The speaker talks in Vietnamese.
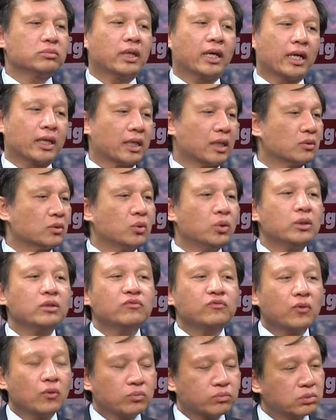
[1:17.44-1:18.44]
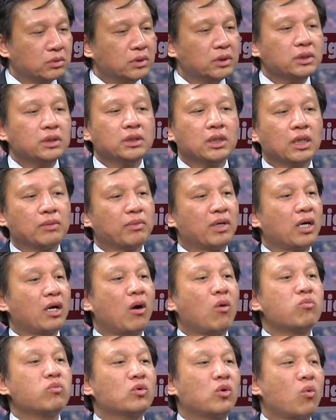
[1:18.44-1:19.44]
thể nào thuyết phục những người mà
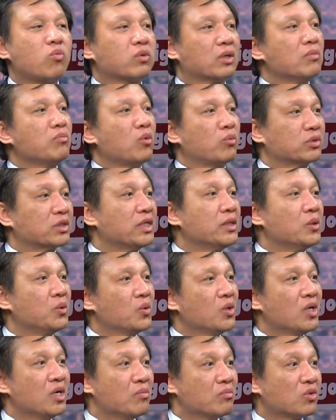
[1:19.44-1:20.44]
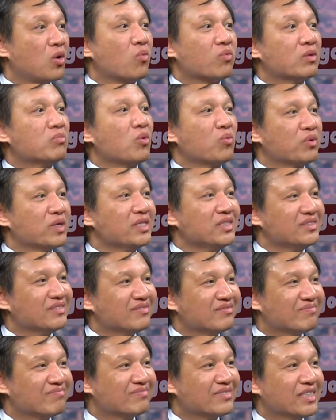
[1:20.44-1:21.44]
không cùng cái mục tiêu cùng cái mục đích
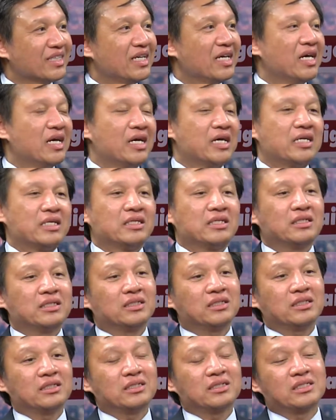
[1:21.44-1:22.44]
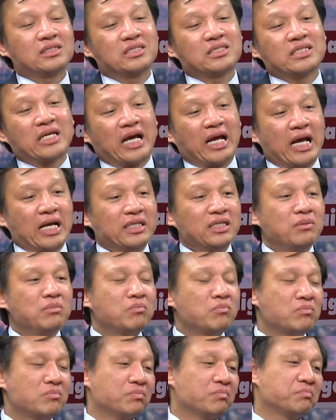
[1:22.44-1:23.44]
ừ, chẳng hạn như
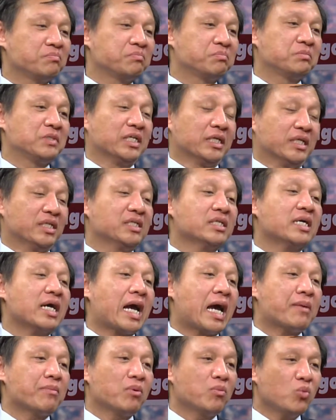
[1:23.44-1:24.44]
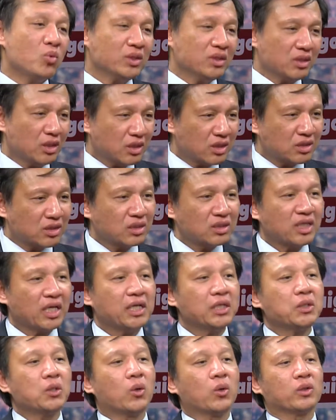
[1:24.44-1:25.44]
chỉ những ai mà muốn thực sự
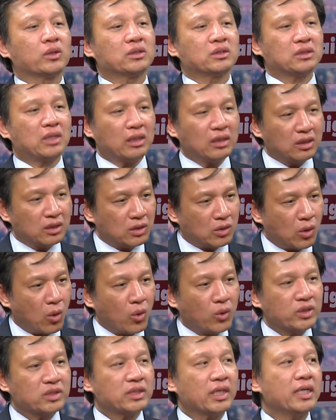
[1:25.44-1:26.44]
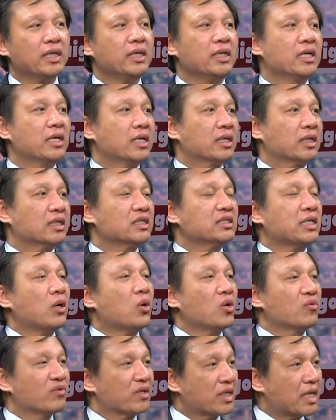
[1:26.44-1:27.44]
thay đổi tận cội rễ cái xã
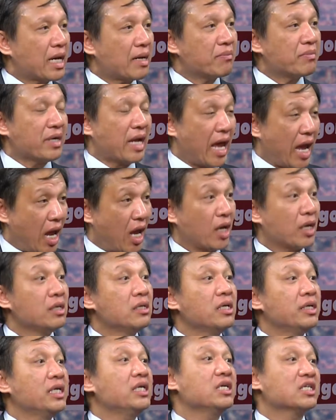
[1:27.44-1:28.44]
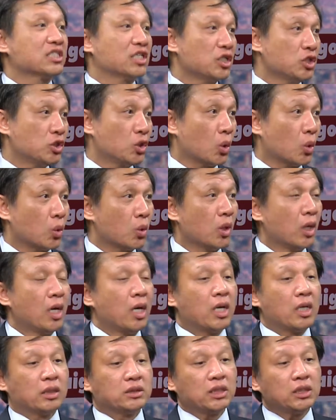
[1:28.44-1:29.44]
hội Việt Nam để đưa đến được dân chủ
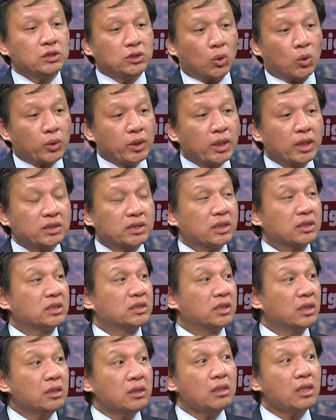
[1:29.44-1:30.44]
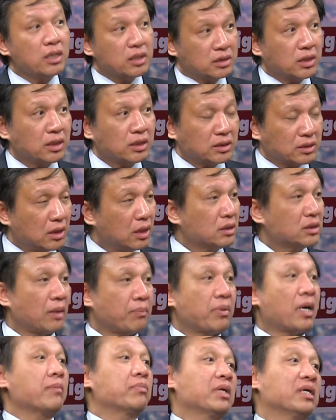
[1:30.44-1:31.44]
dân chủ nghĩa là gì chính người dân tự tập
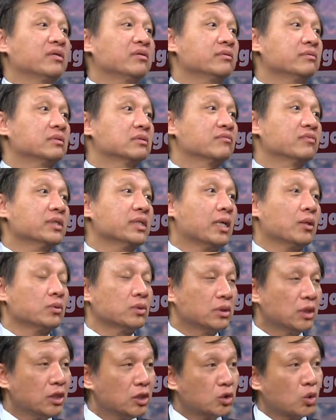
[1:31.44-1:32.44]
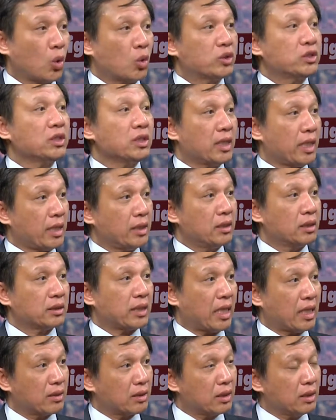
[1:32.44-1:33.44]
hợp lại với nhau tự tổ chức lại được
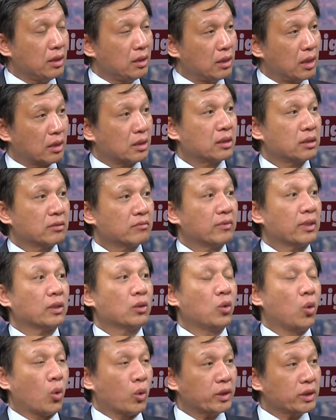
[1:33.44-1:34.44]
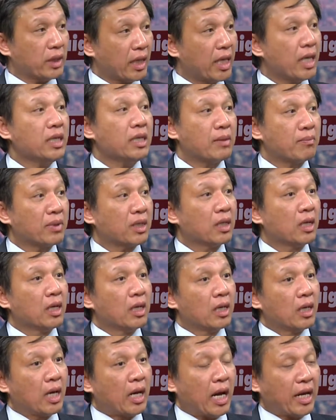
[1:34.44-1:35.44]
thành cái lực và đủ cái thế để mà
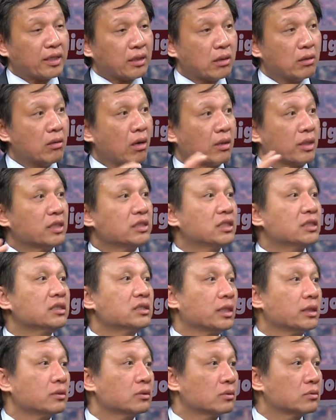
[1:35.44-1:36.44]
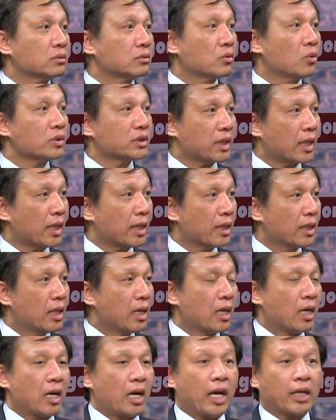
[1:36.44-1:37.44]
ảnh hưởng đến chính sách quốc gia
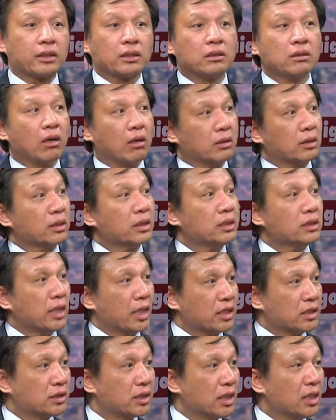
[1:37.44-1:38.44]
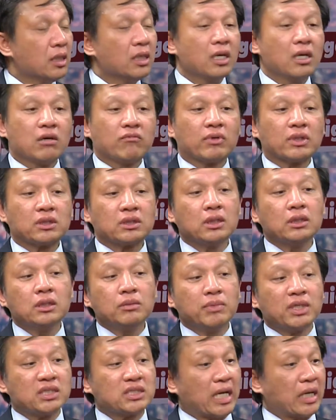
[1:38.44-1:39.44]
ảnh hưởng được đến thể chế và tự
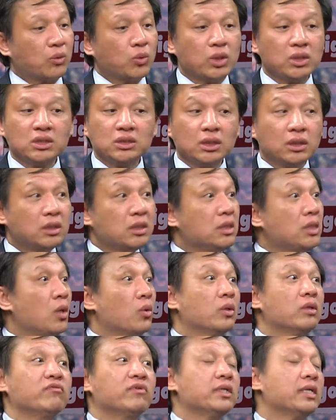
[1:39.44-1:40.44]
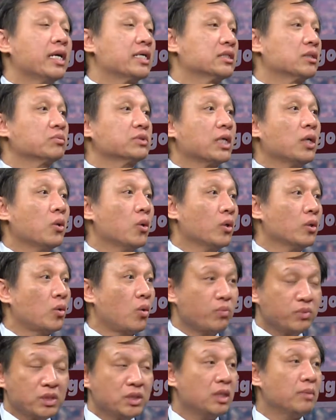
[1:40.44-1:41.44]
mình giải quyết rất nhiều những vấn đề trong xã hội
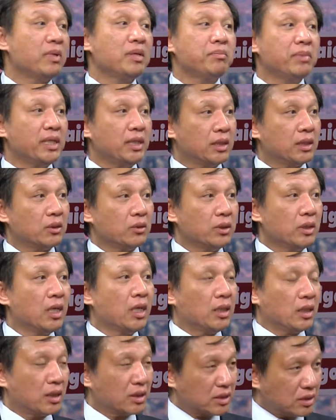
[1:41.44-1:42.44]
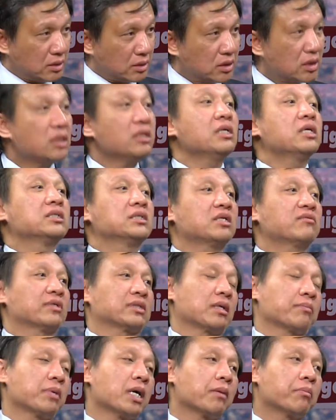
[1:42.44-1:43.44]
cũng như là bên Mỹ này thôi và chính người dân phải
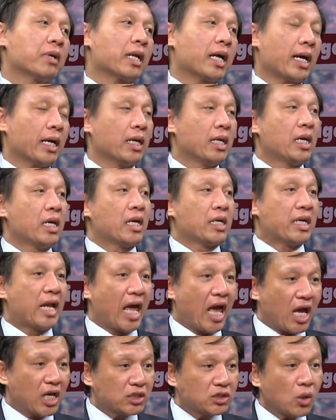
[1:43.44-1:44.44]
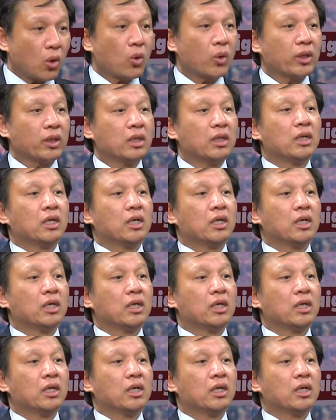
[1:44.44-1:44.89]
tập hợp lại để rồi